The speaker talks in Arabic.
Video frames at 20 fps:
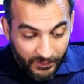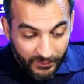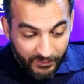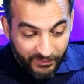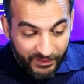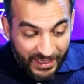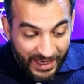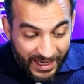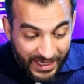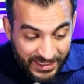
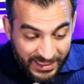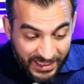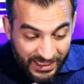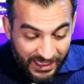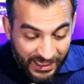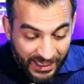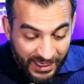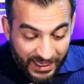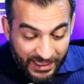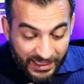في هذه
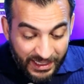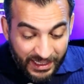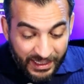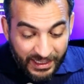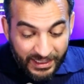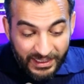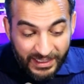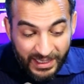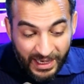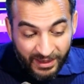الآية
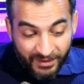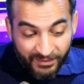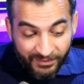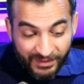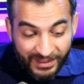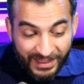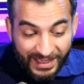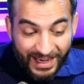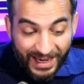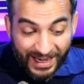
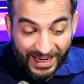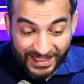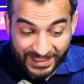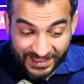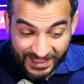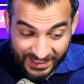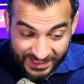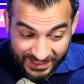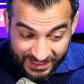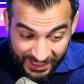يكفي
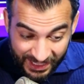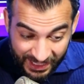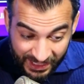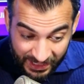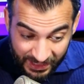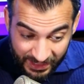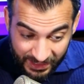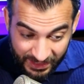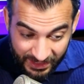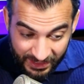إحساسها
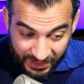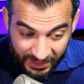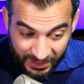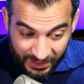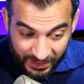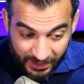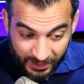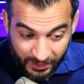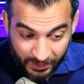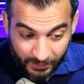
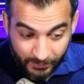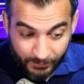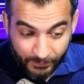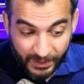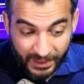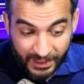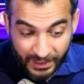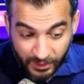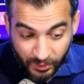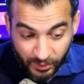
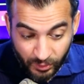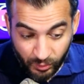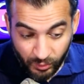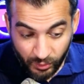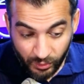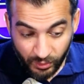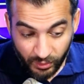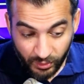بإنه